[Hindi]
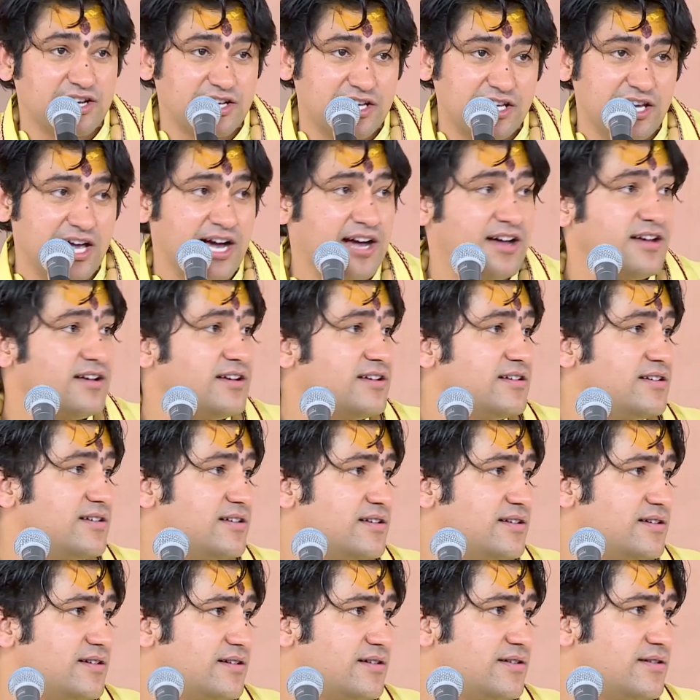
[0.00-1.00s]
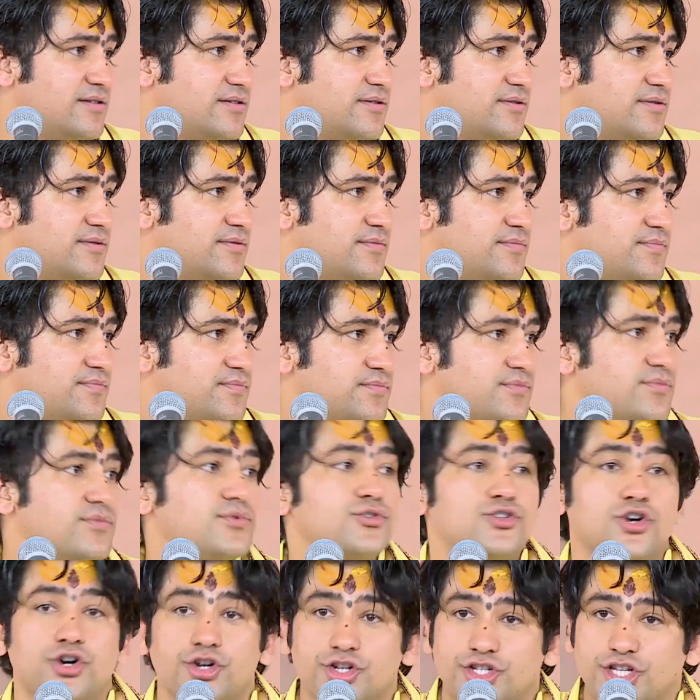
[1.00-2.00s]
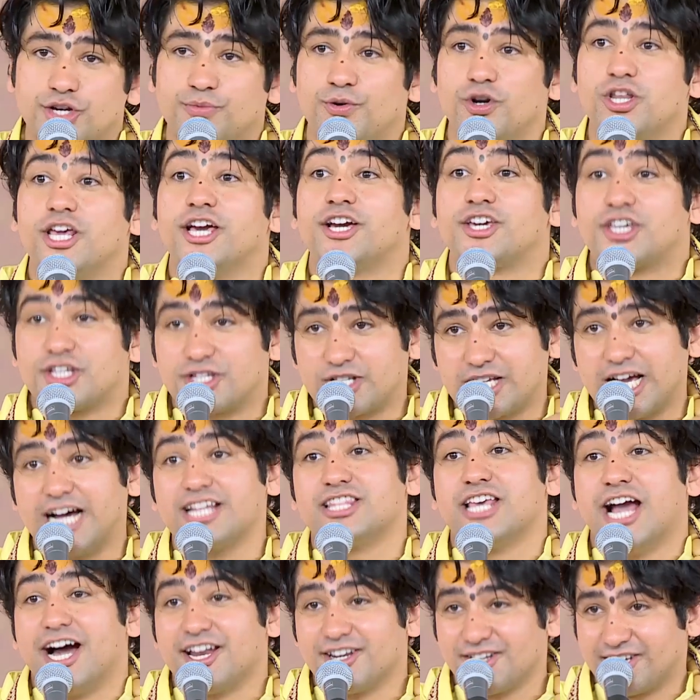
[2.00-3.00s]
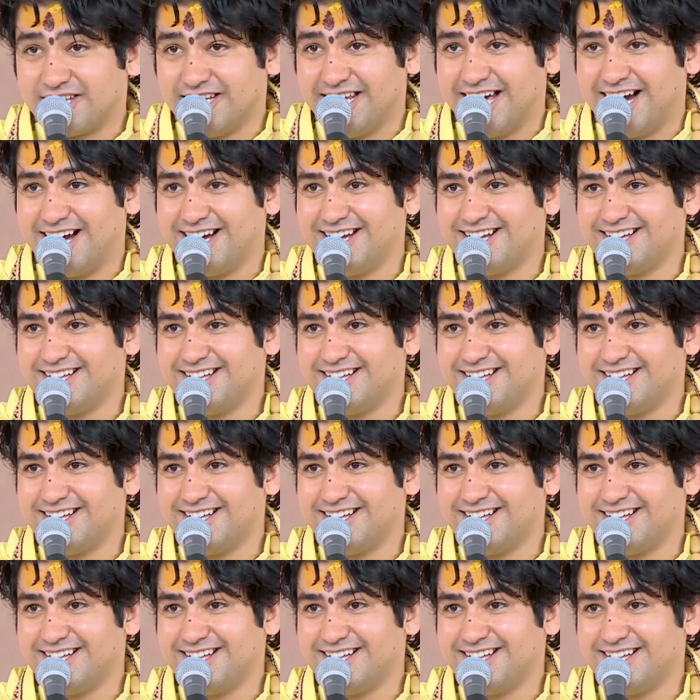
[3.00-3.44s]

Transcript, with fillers: किया जोर से बोलिए किसका ध्यान किया